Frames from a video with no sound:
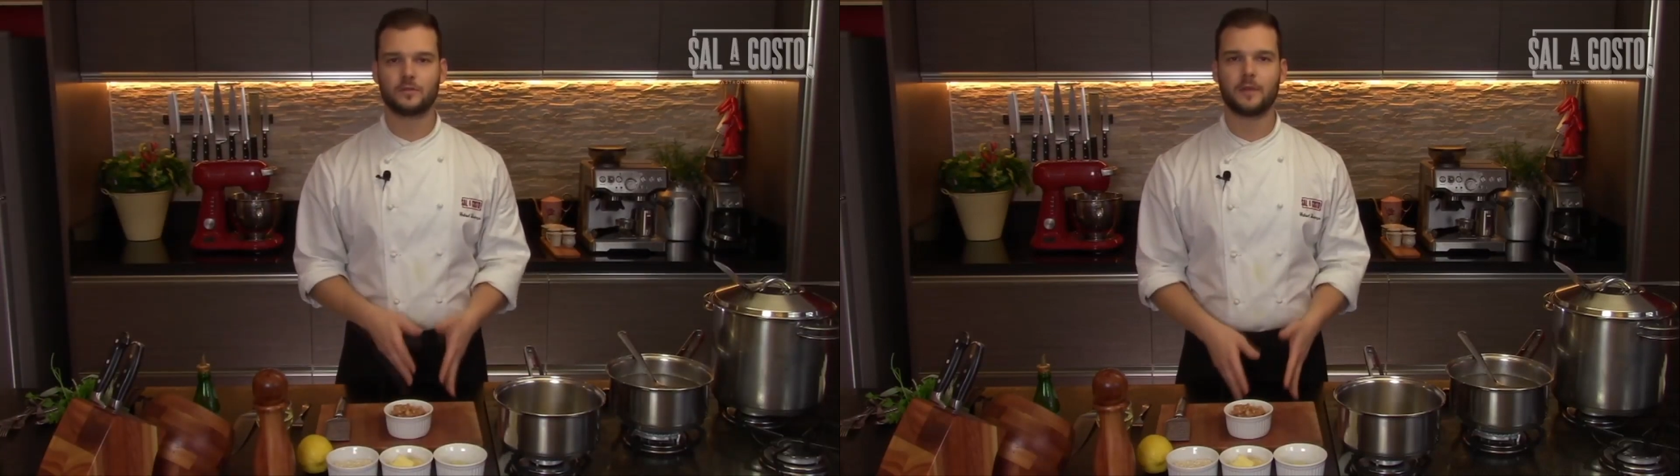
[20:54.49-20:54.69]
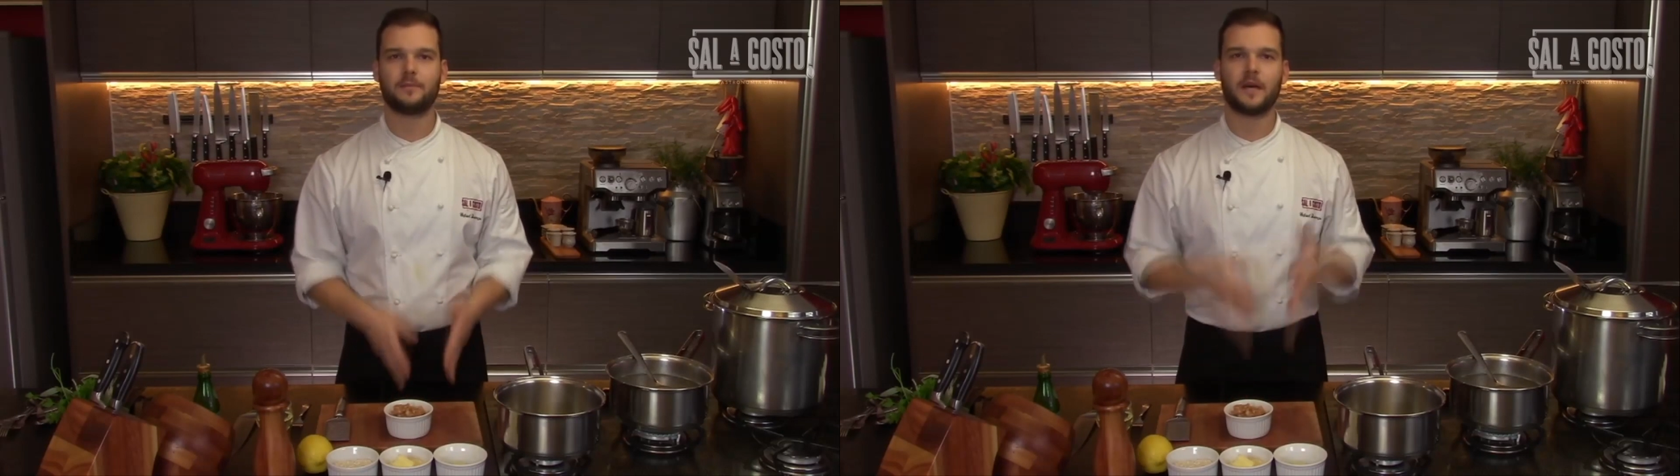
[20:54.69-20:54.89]

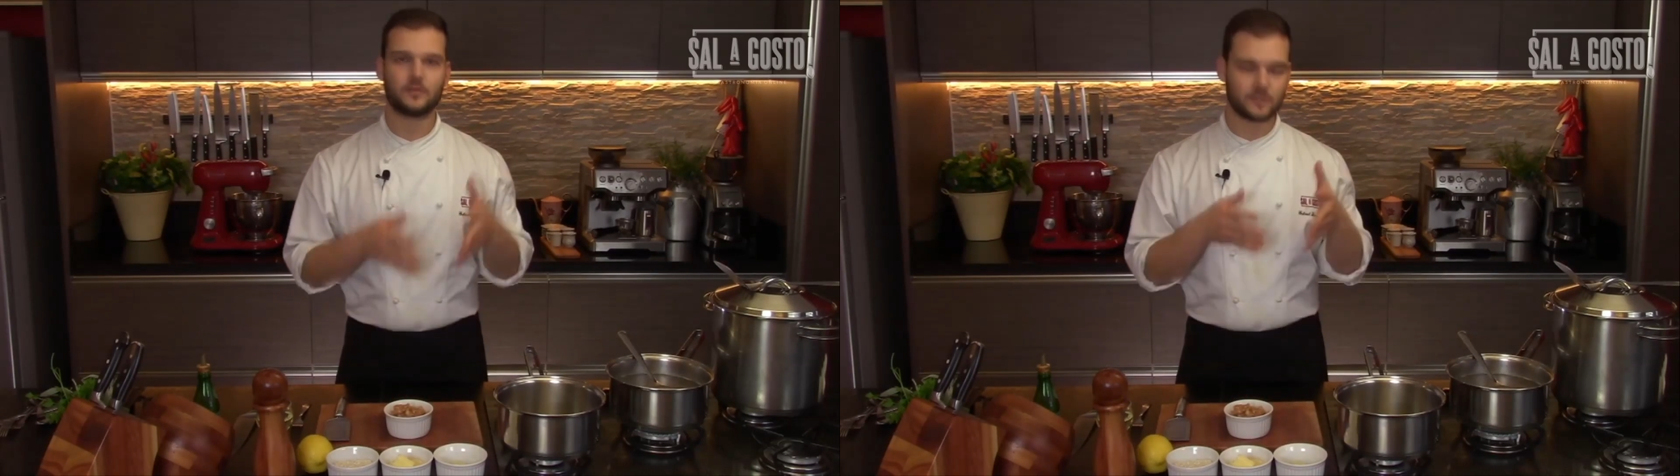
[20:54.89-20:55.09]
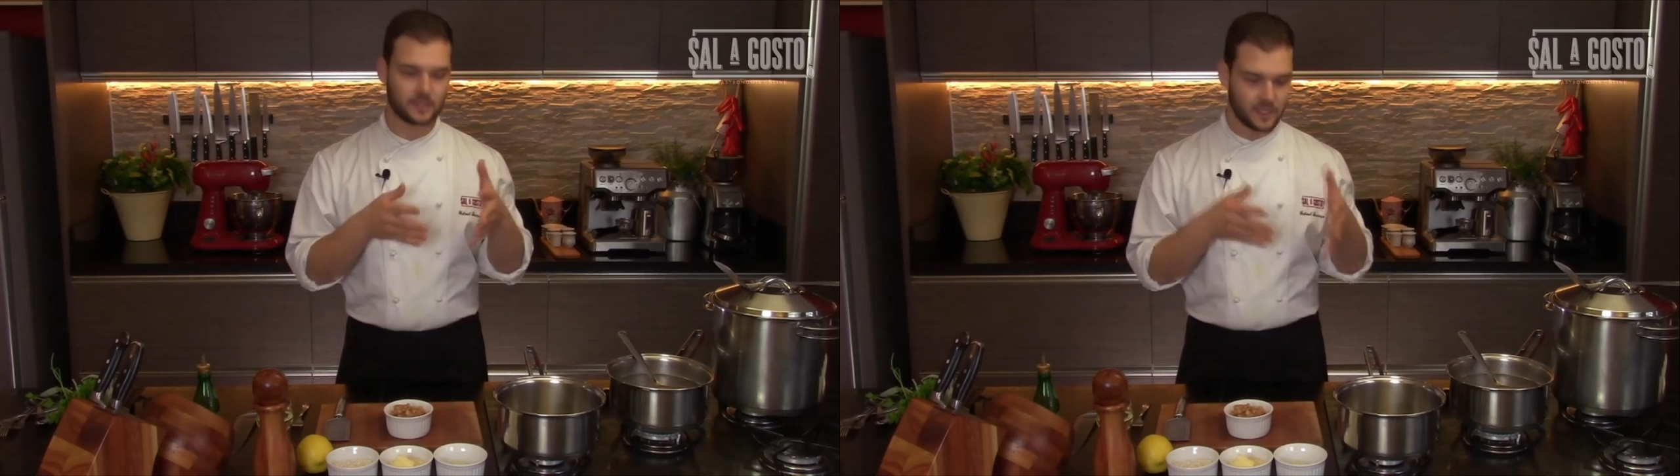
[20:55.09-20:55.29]

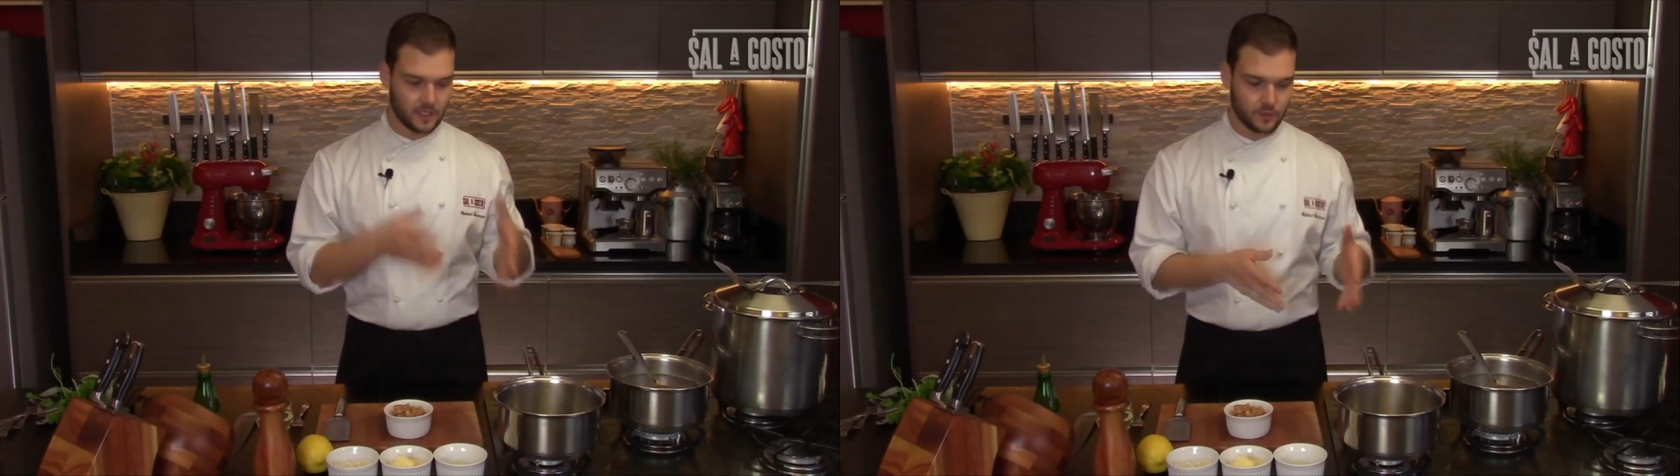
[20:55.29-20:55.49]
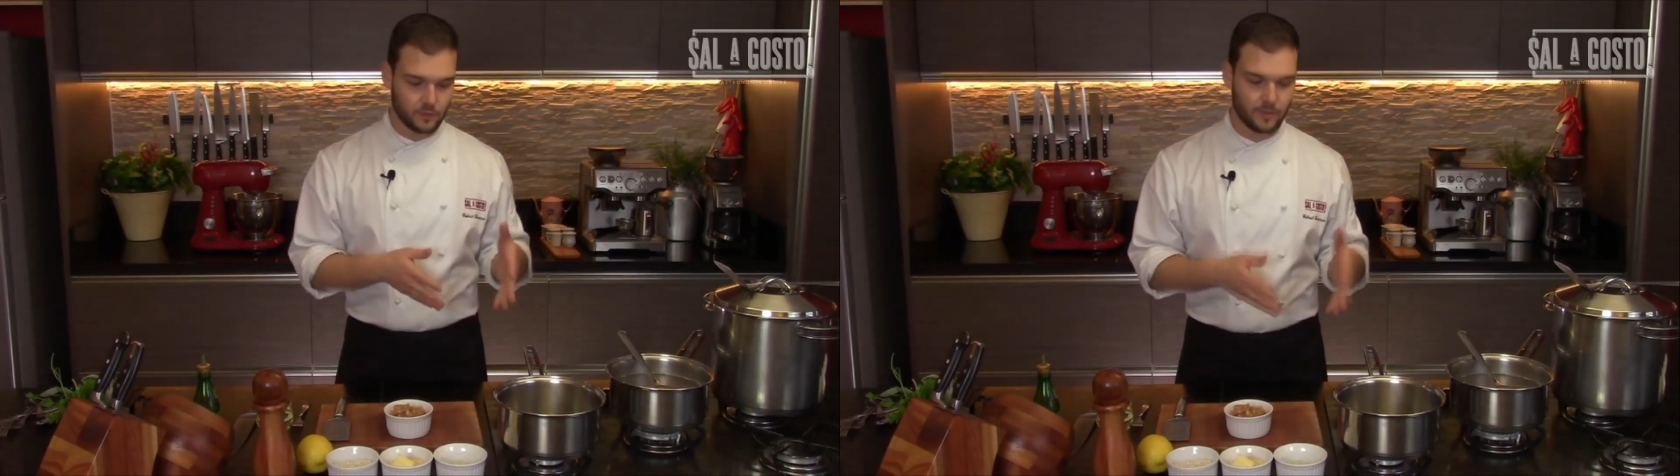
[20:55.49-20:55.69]
preparos
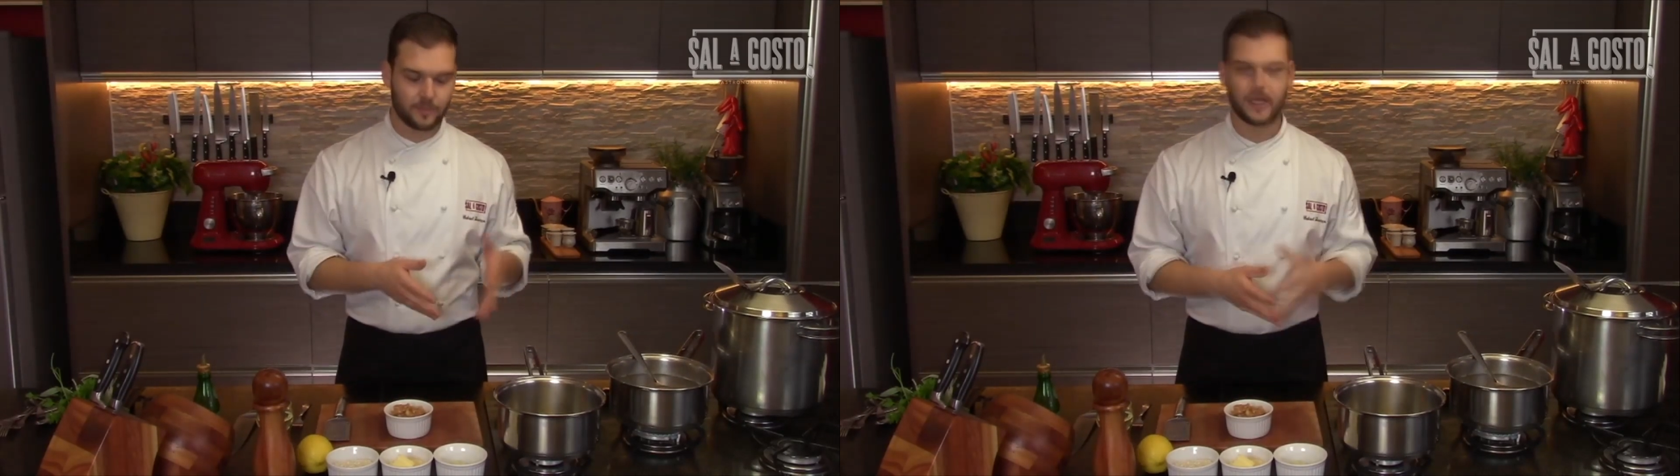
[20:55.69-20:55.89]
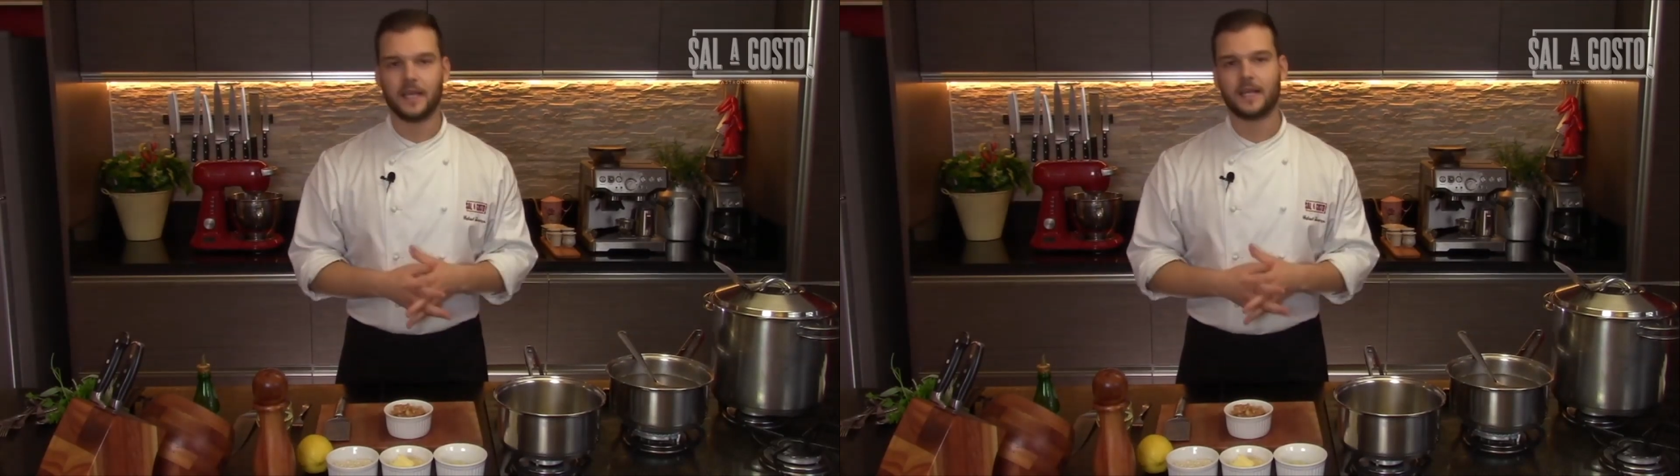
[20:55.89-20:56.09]
numa
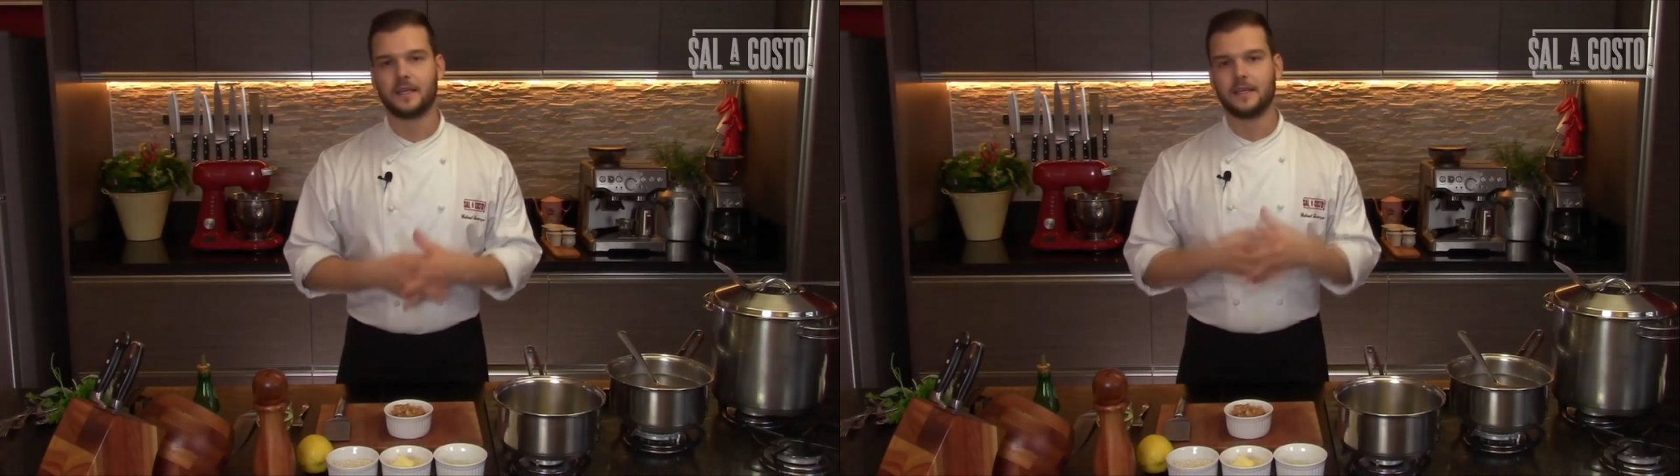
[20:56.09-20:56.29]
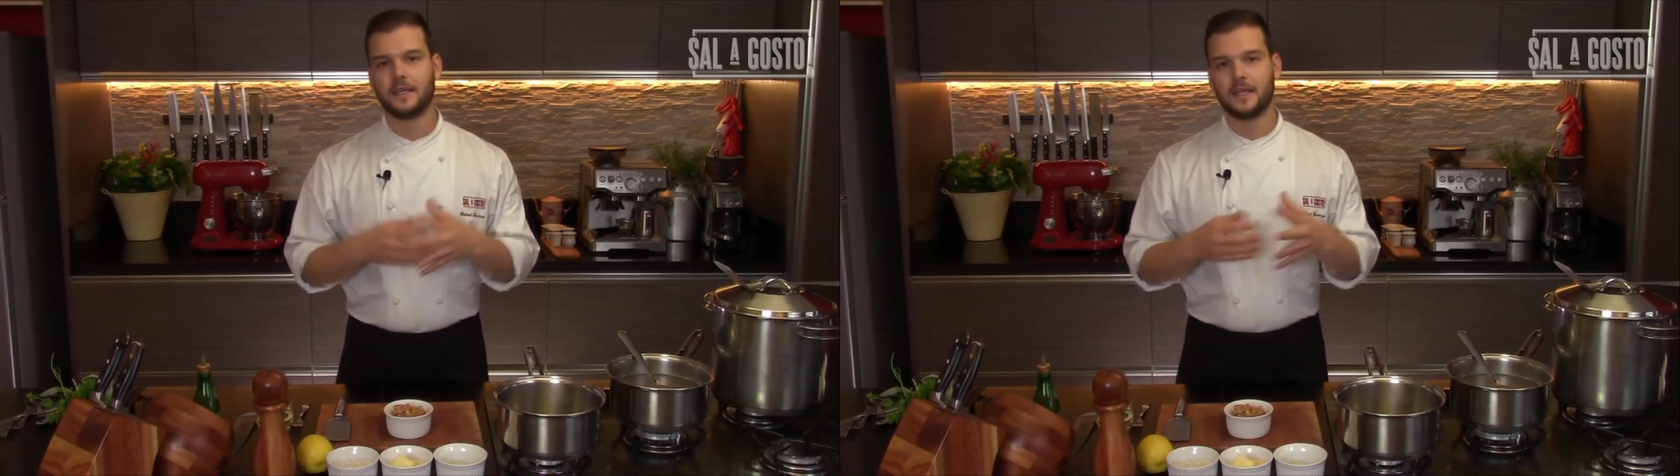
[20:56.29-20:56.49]

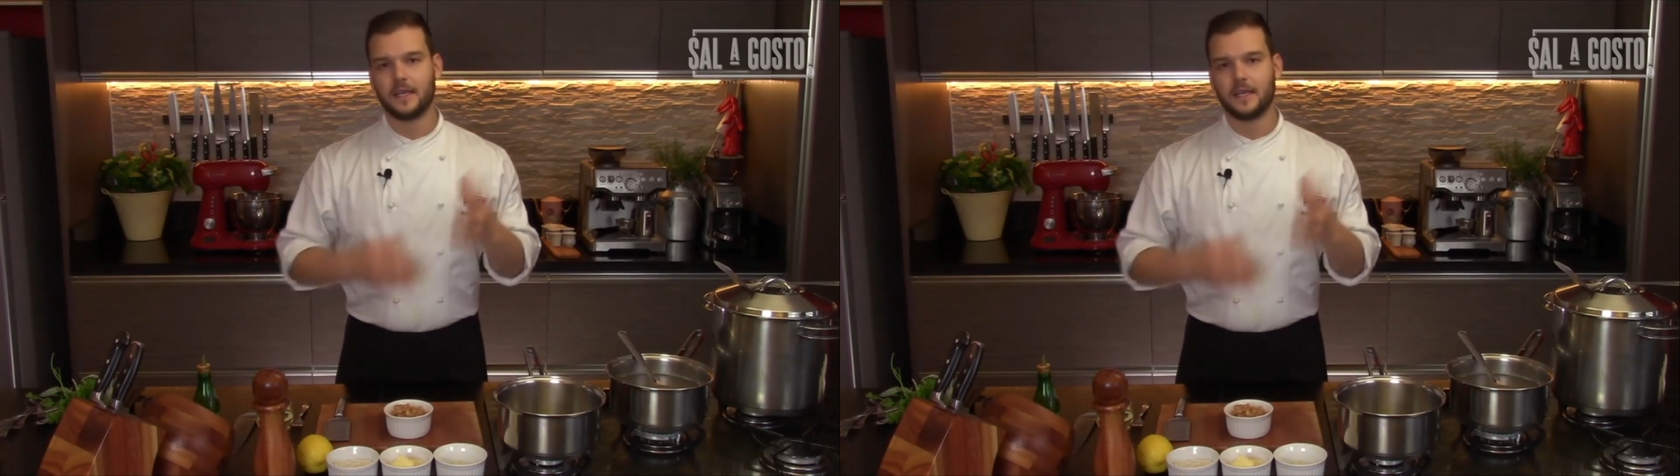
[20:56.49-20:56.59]
panela